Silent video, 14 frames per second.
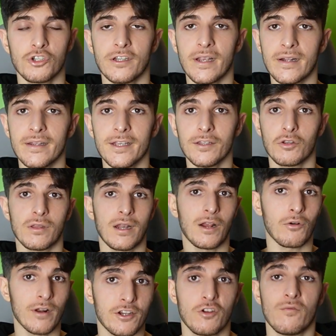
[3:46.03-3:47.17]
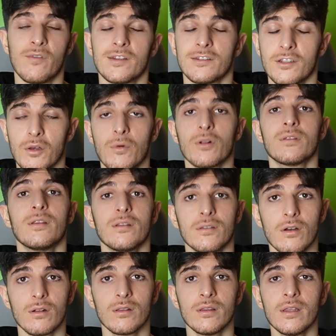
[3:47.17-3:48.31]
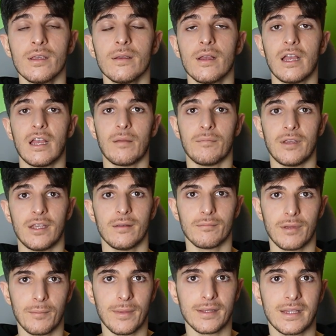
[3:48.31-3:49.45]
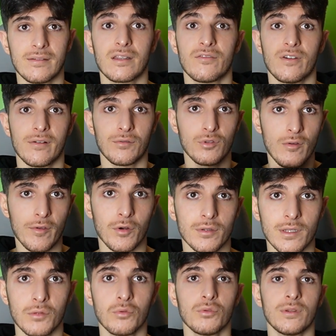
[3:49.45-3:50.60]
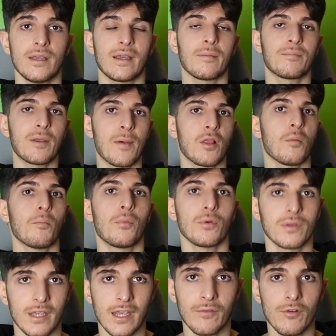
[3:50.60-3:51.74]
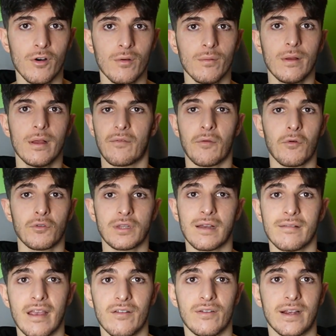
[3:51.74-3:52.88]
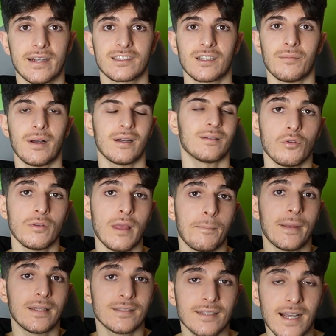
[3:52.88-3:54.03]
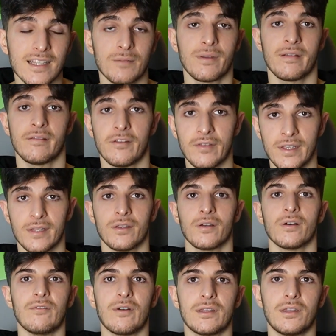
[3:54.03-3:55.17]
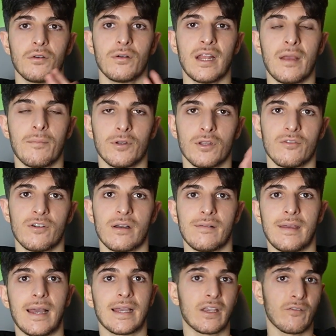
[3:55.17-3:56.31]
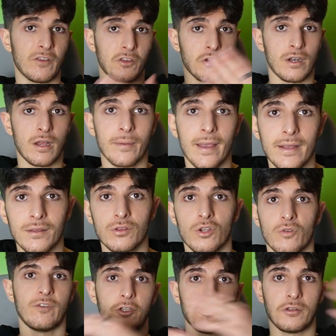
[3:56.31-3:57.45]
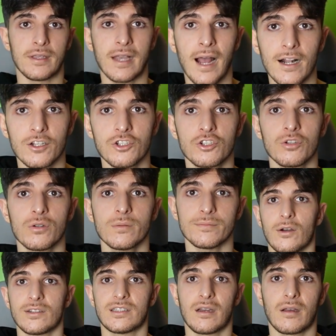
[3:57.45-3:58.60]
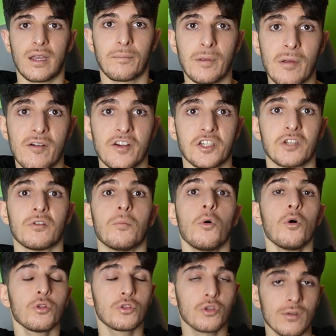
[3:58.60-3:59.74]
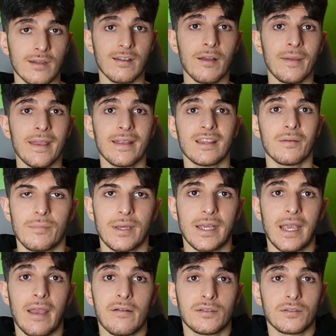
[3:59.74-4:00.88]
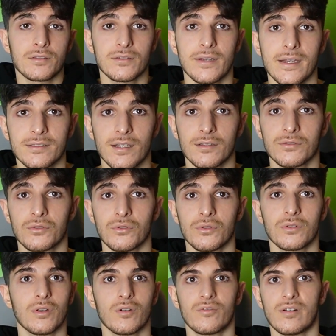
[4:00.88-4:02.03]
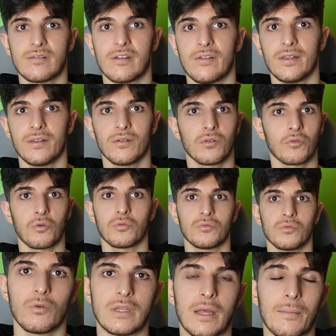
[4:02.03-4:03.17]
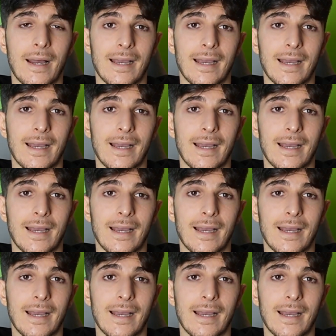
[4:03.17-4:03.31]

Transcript: gioiellino nella quale ci ho investito molti soldi mi permetterà di fare nuovi contenuti che prima non potevo avevo una reflex ma non è pensata per i video infatti con lei potevo fare anche video all'aperto video di calcio cosa che prima facevo molto raramente perché era uno stress assurdo fare video con una